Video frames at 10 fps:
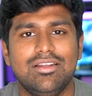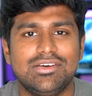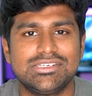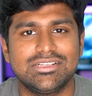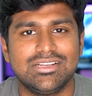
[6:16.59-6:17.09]
நாலு
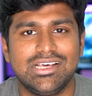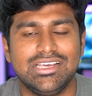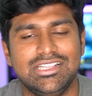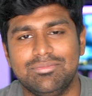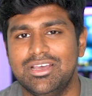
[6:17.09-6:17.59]
வருஷத்தில்
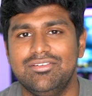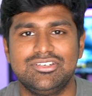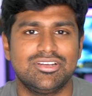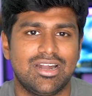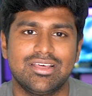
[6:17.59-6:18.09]
இந்த மாதிரி
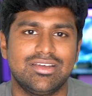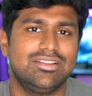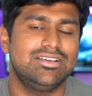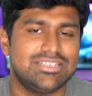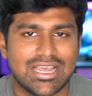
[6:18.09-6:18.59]
விஷயம்
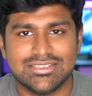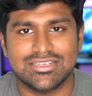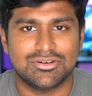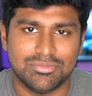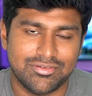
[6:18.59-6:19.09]
நடக்கிறதுக்கு
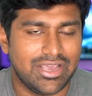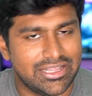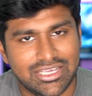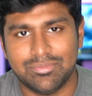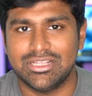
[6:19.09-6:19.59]
சான்சஸ் ரொம்பவே
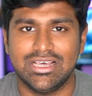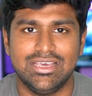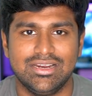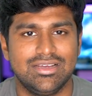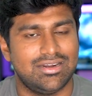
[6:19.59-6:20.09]
அதிகமாக
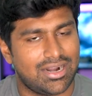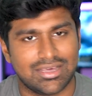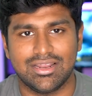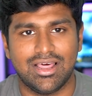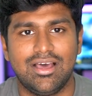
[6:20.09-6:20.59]
தான் இருக்குது
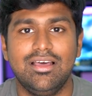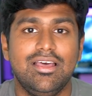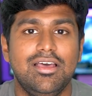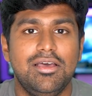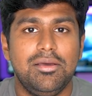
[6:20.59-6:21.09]
நடக்கலாம்
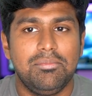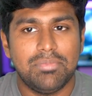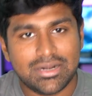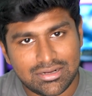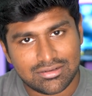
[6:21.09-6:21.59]

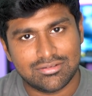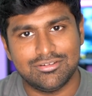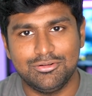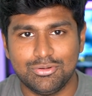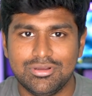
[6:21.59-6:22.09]
பட்
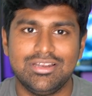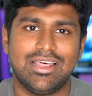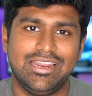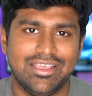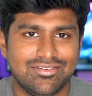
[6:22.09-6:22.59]
கூகுள்
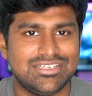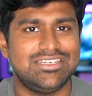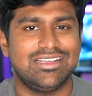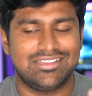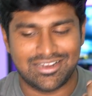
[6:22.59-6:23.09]
நிறைய
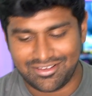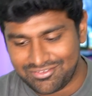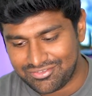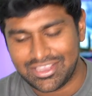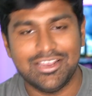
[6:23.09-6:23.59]
விஷயத்தில்
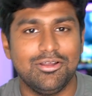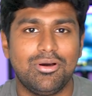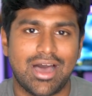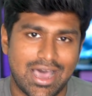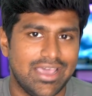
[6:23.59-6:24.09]

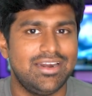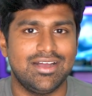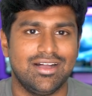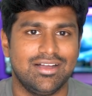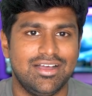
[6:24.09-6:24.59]
ஃபெயிலும்
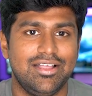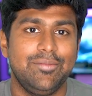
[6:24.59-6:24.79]
ஆயிருக்காங்க